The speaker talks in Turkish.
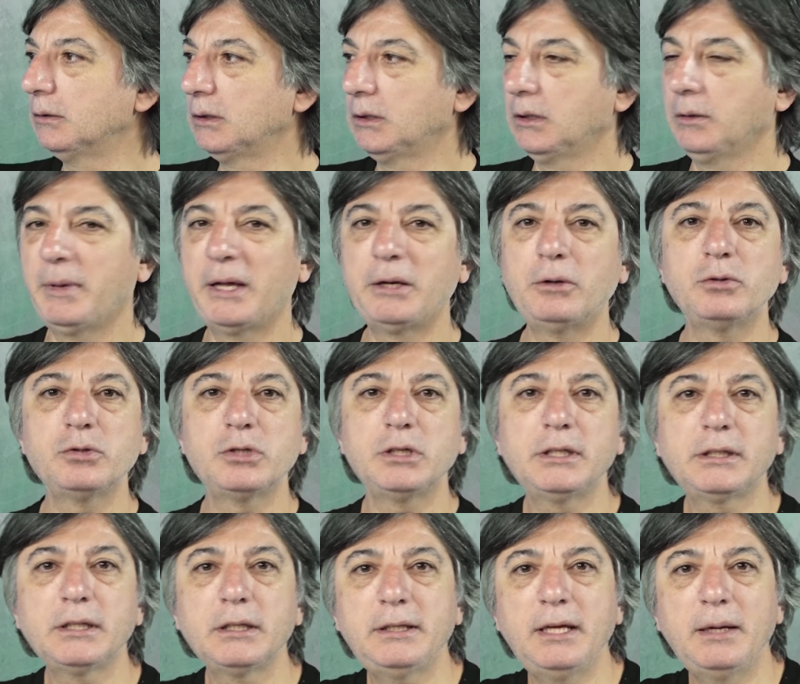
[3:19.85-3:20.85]
E, ben
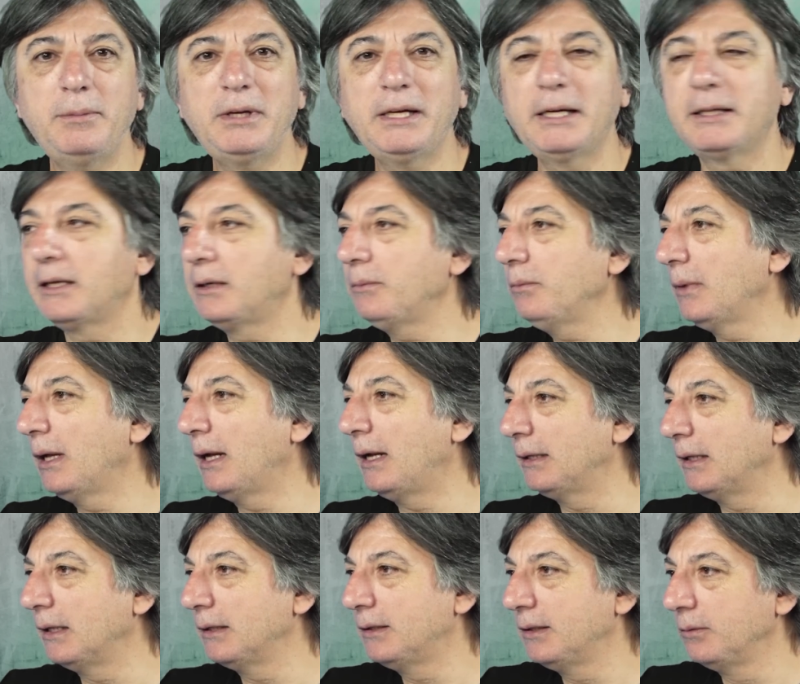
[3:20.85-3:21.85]
öncelikle tebrik ederim
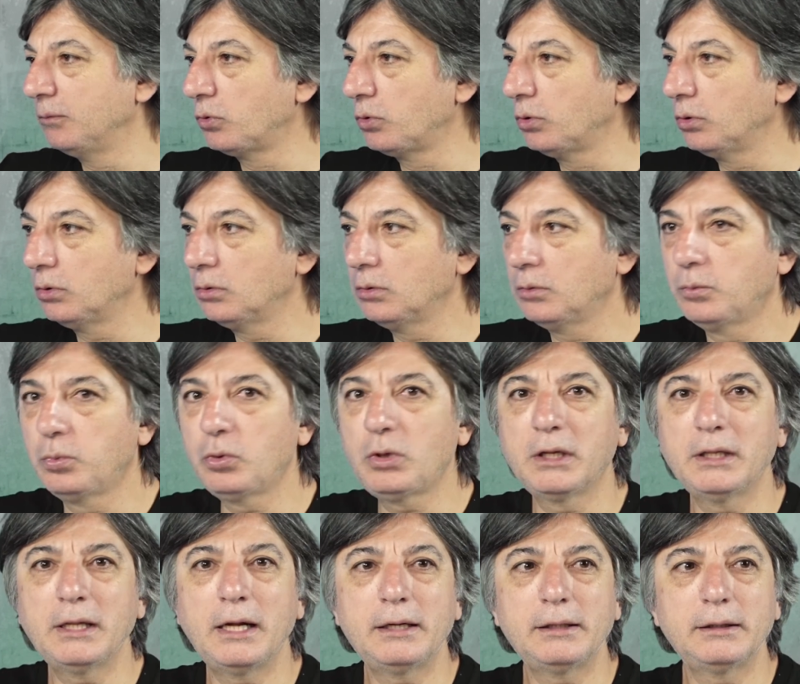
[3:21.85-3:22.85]
Erden Timur'u. Bu
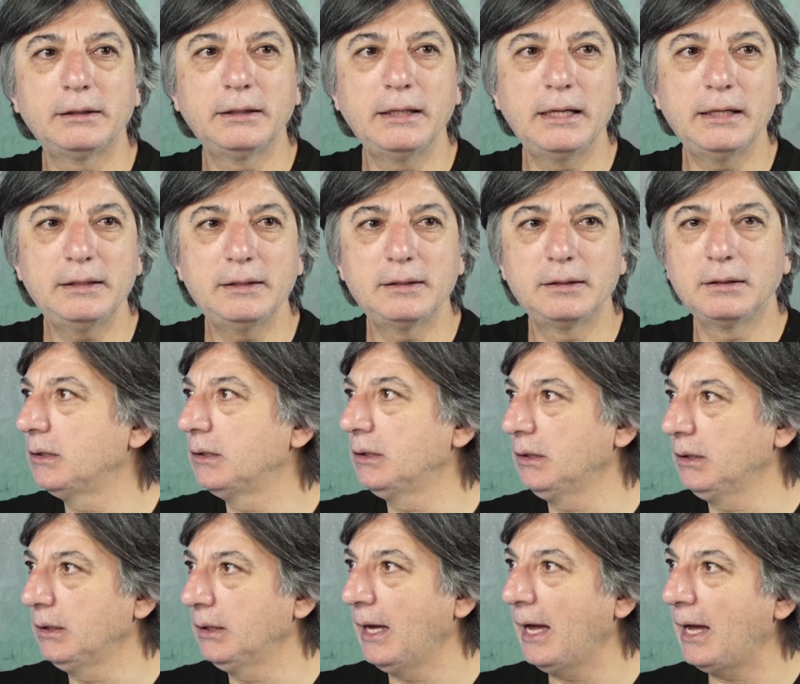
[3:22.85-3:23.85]
kadar net e,
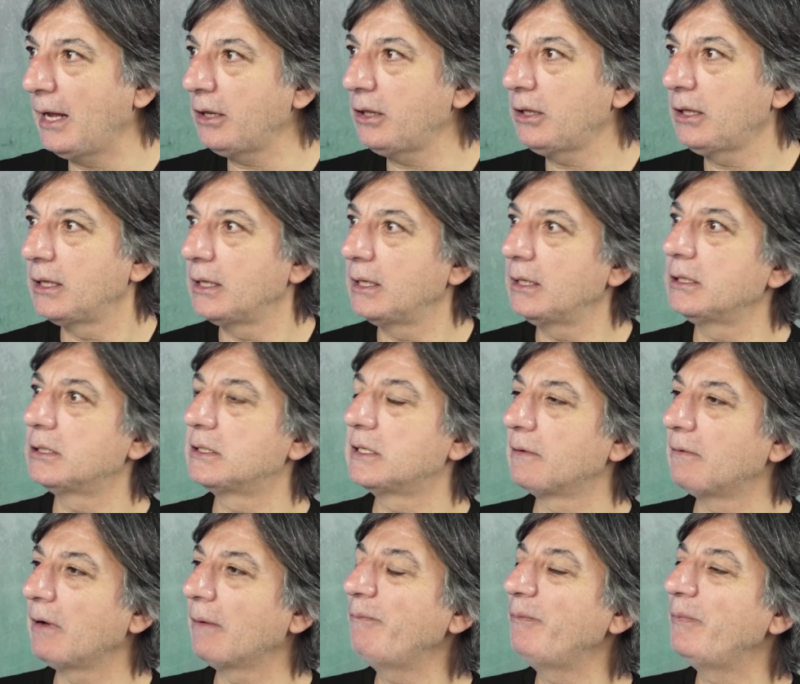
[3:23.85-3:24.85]
her şeyi
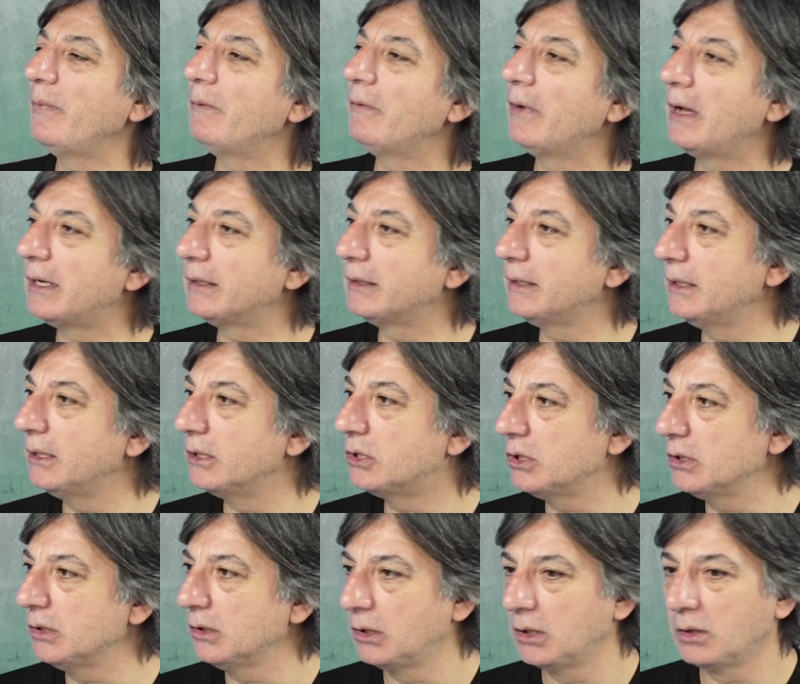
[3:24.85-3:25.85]
cevap verdiği
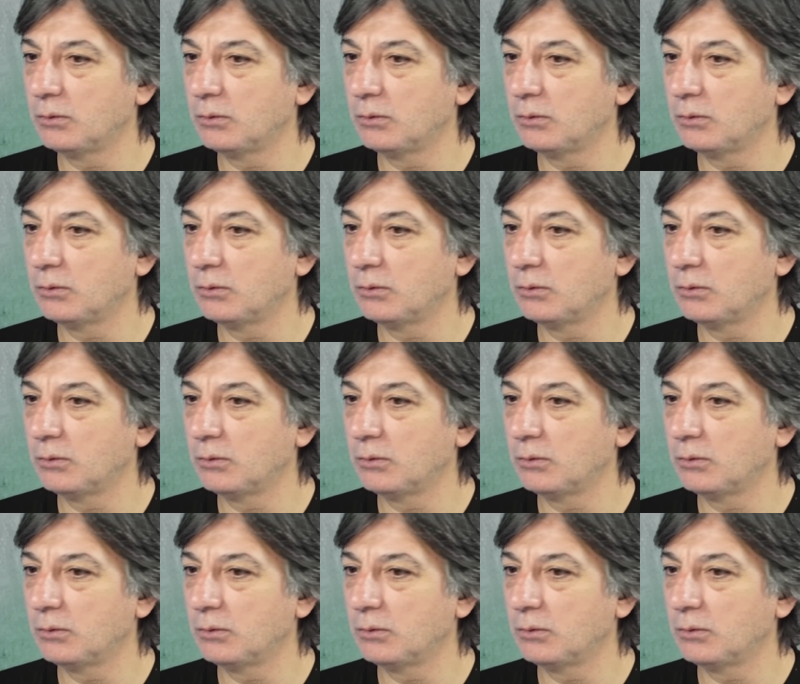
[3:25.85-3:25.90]
için.